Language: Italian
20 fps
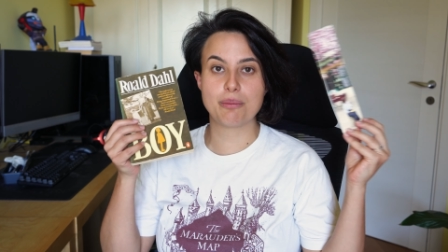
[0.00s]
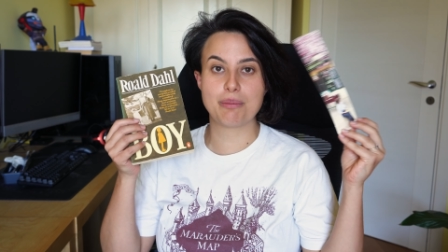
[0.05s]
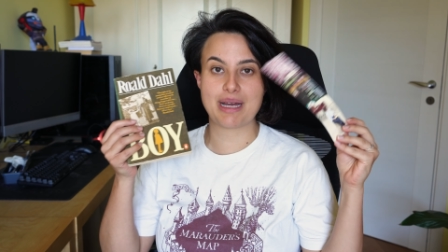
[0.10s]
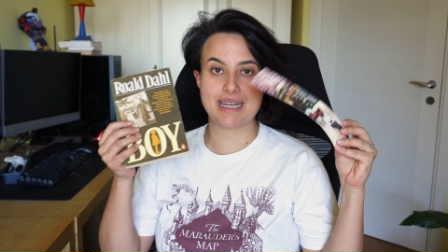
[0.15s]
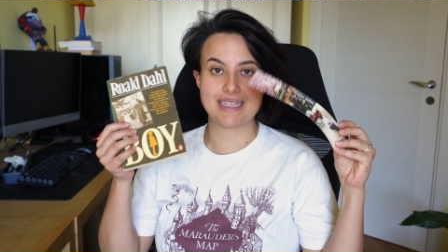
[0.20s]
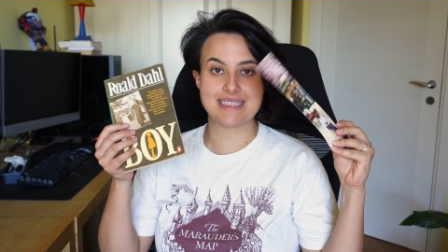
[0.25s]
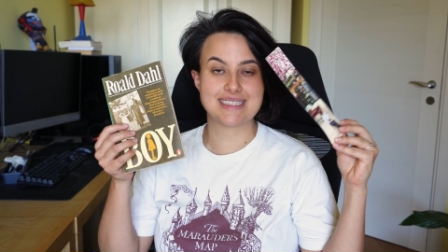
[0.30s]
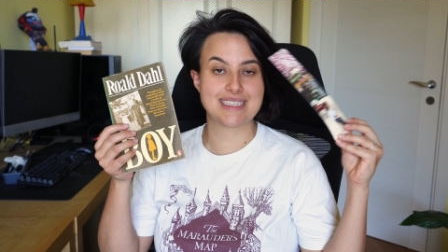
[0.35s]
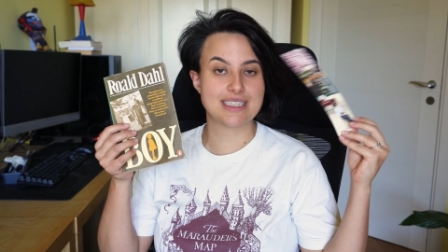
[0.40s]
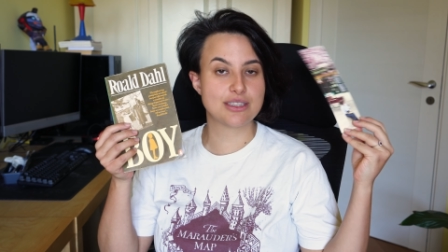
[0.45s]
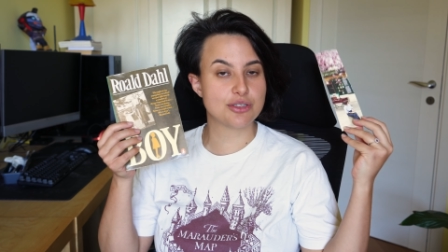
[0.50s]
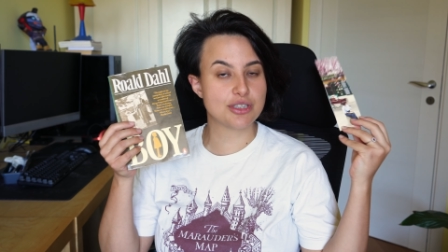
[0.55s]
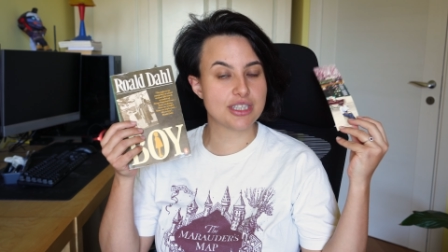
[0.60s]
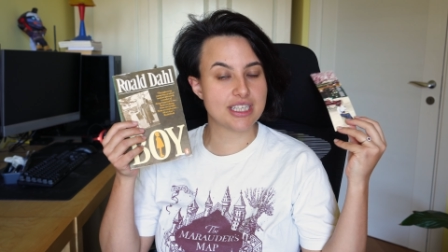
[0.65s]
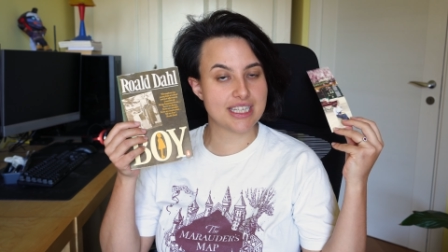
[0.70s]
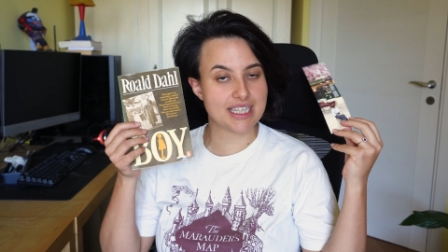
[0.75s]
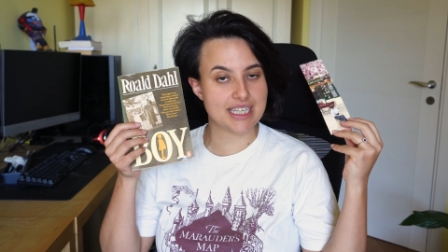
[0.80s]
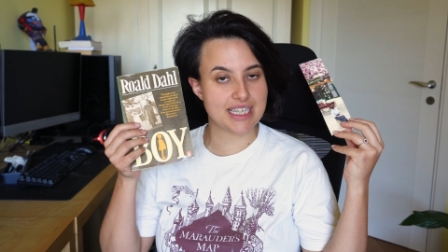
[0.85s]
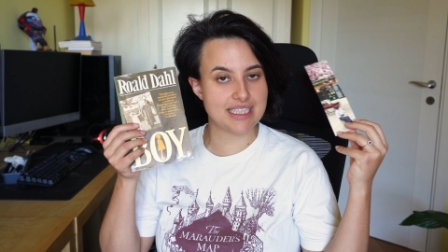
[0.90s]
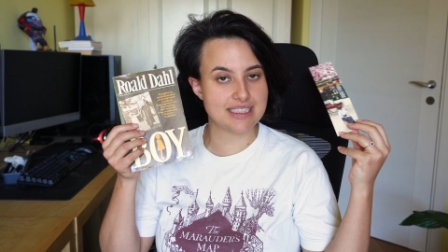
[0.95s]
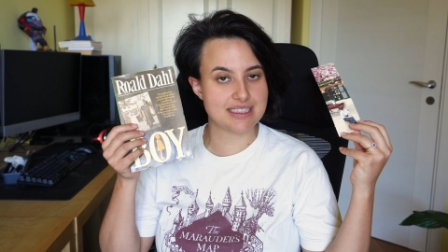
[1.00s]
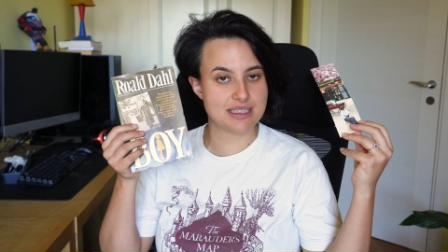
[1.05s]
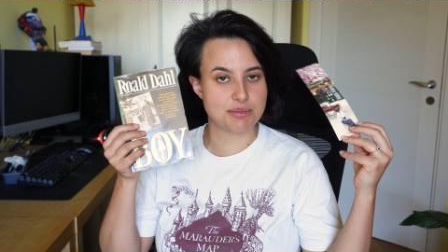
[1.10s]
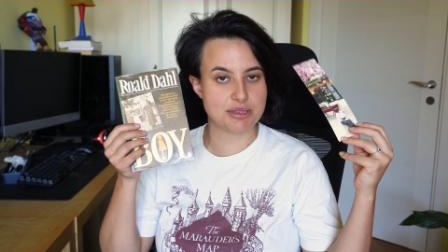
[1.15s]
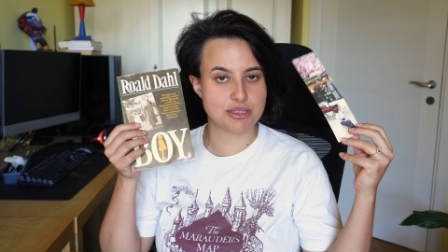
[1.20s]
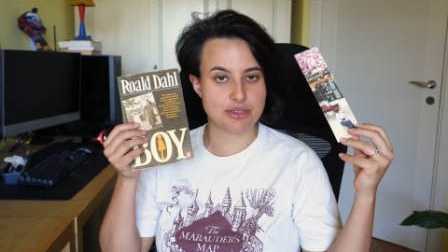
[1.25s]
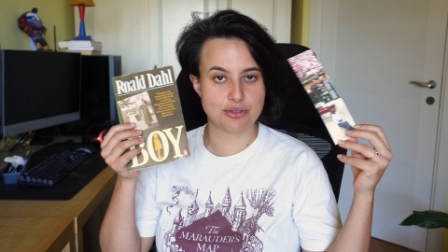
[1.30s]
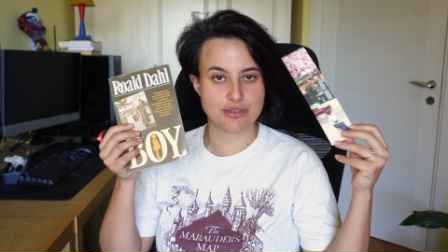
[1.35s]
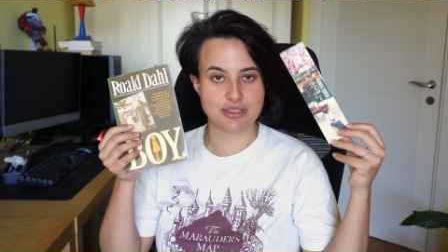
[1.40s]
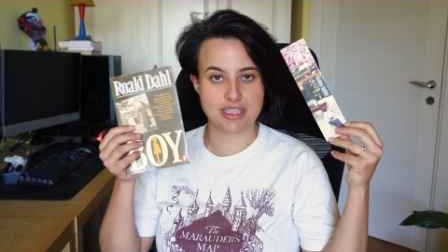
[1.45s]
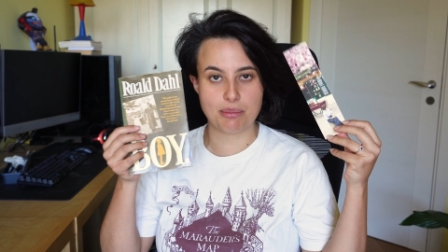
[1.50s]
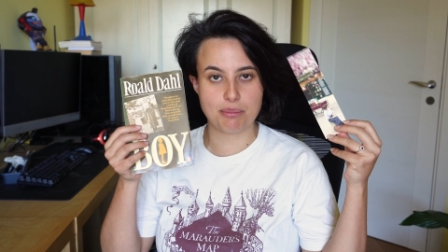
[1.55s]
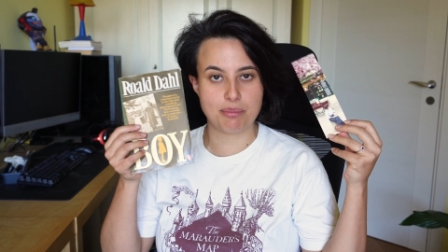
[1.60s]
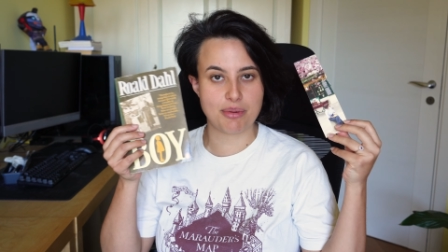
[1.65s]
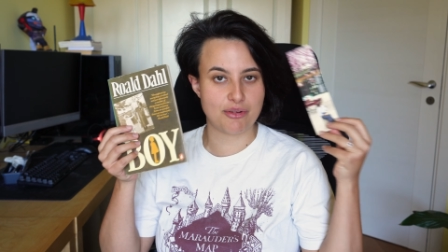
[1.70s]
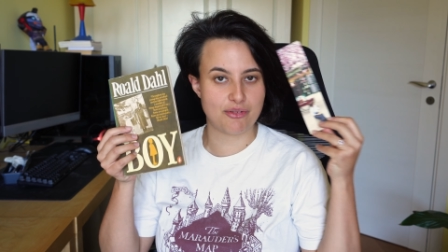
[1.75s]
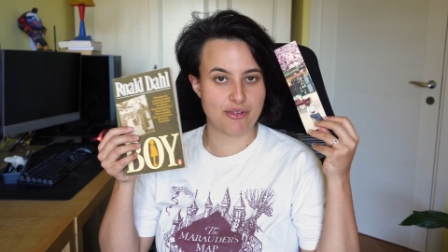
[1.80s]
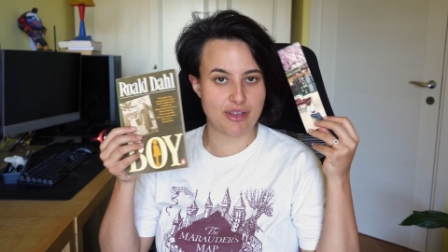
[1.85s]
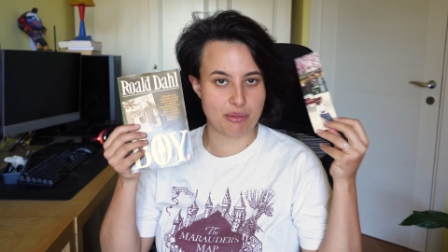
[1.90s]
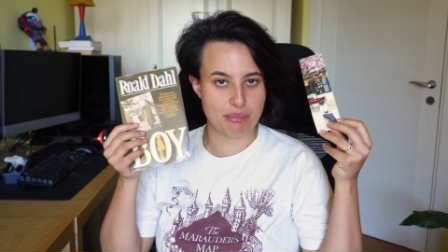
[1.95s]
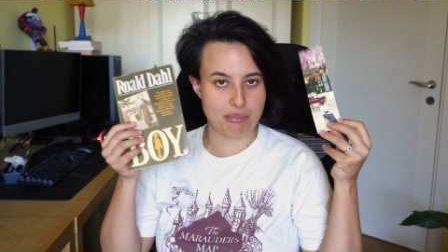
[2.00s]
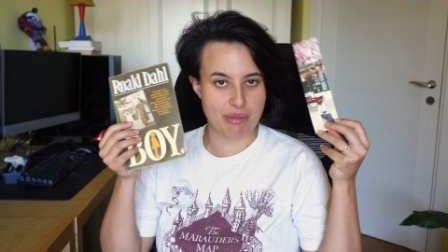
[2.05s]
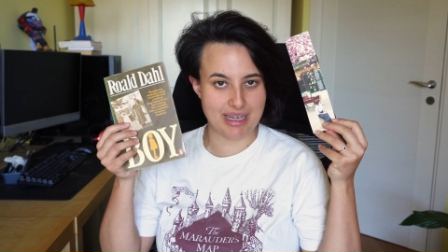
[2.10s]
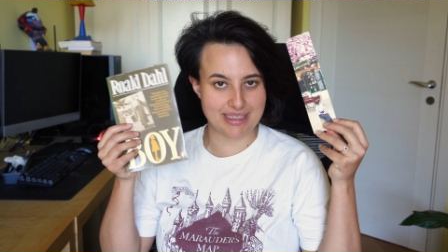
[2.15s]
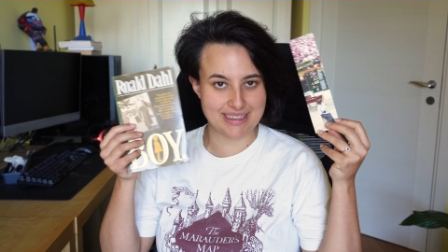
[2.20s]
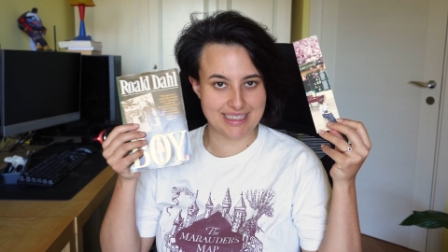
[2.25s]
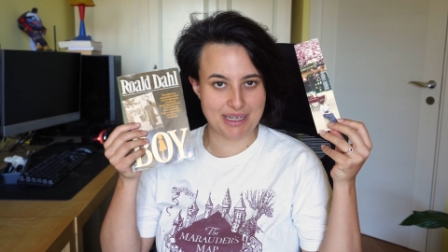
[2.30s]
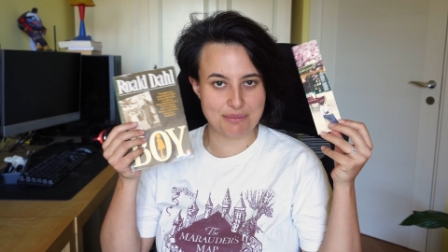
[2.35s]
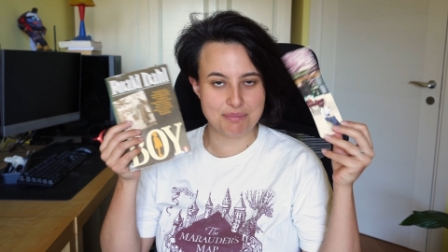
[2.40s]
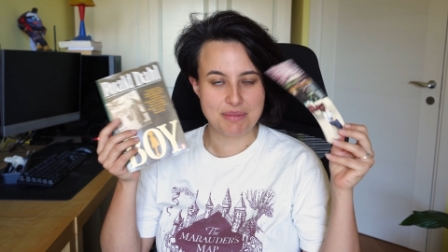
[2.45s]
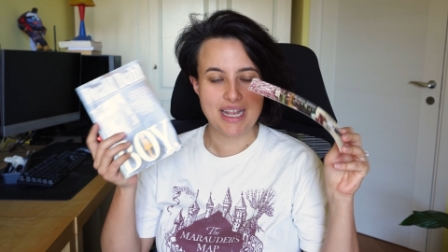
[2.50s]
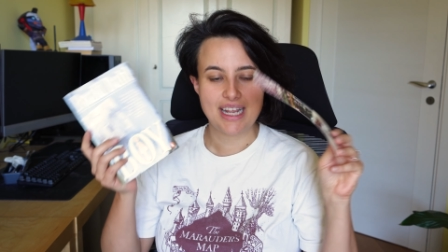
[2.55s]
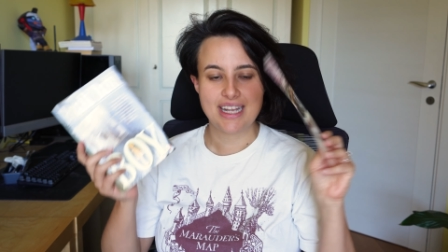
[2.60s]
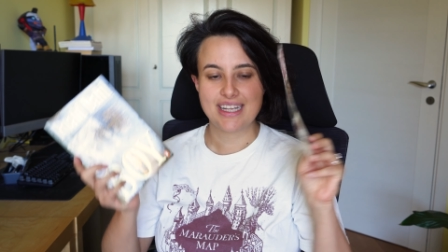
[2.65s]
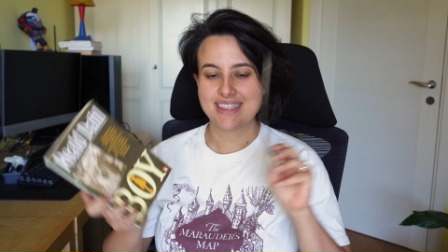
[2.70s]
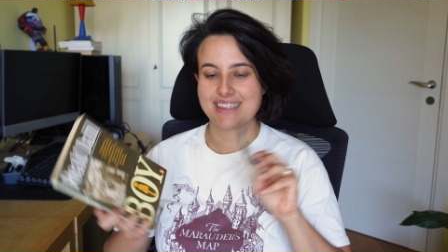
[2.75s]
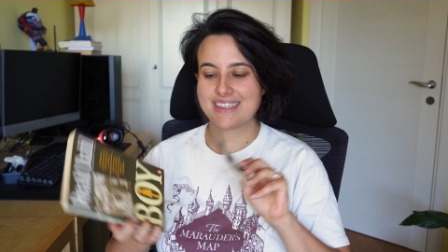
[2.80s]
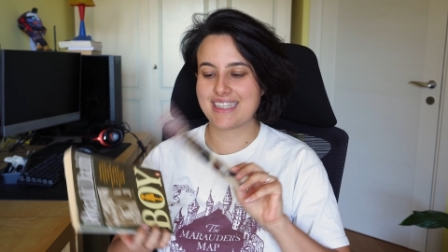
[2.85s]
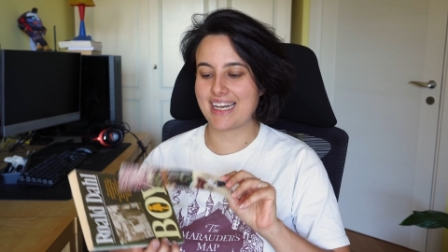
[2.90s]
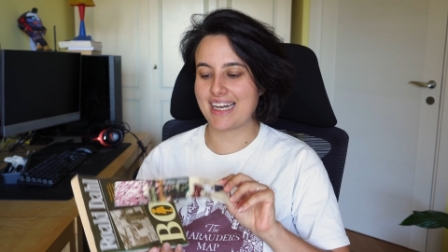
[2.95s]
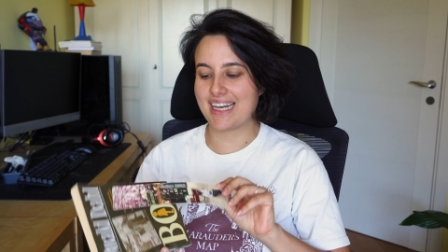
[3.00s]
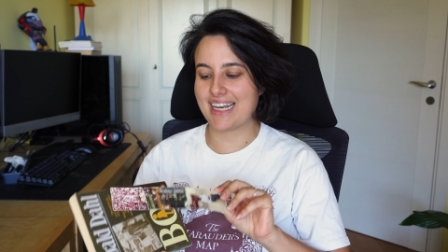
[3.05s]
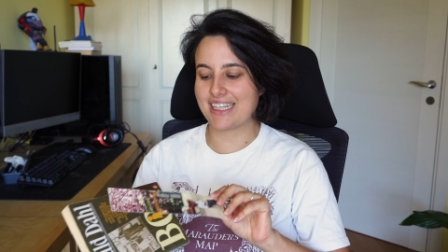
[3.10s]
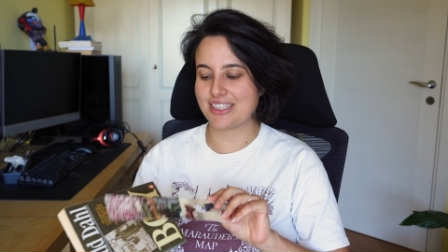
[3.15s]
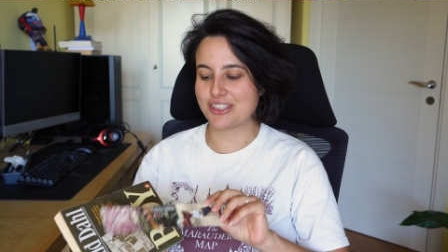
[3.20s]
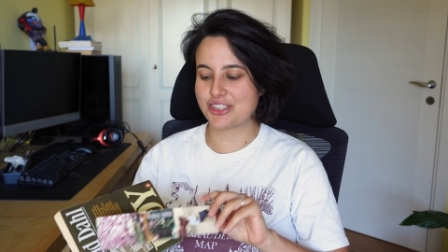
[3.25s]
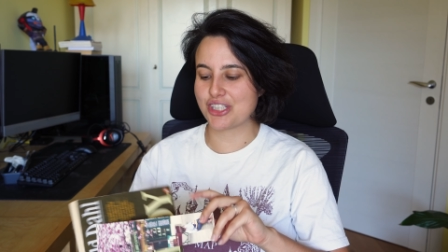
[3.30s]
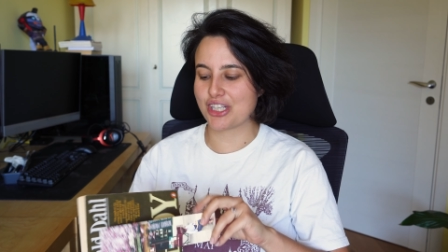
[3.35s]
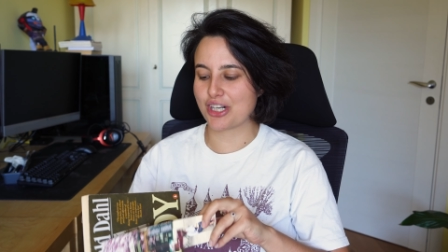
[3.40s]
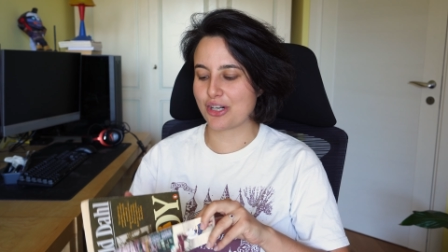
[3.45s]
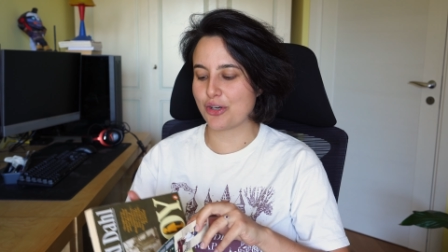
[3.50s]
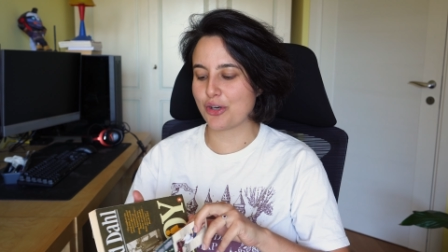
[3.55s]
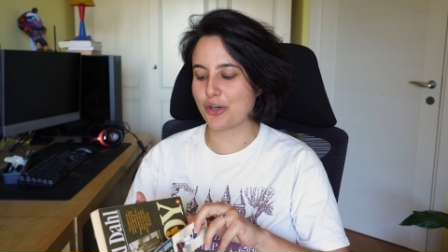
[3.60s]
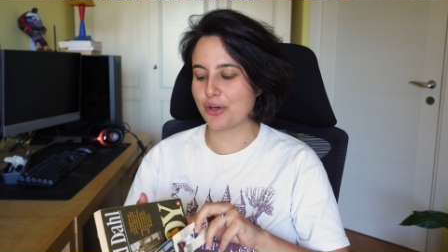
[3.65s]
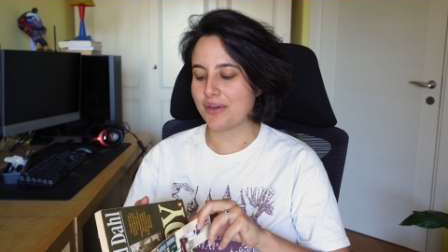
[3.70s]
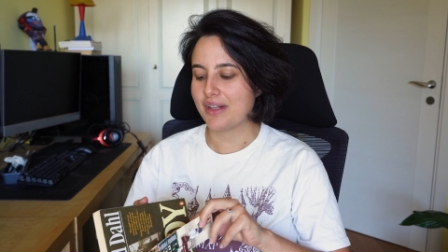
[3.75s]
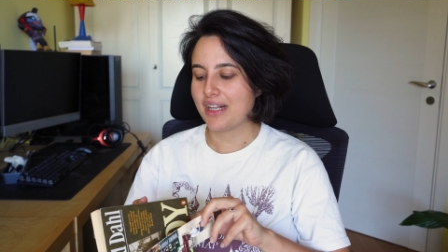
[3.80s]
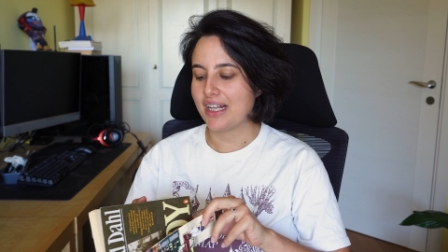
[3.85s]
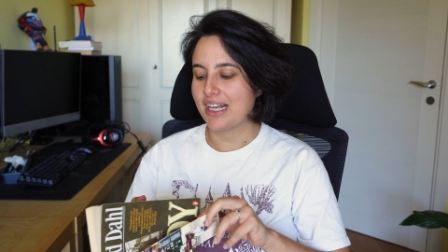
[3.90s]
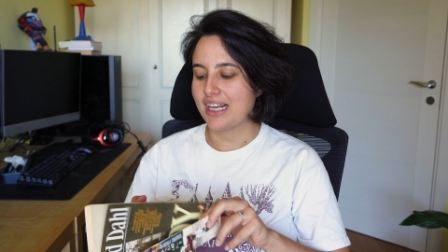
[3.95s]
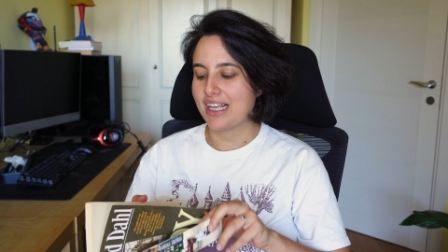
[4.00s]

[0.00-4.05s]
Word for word: ma essendo in inglese mi sono sempre fermata dal leggerlo.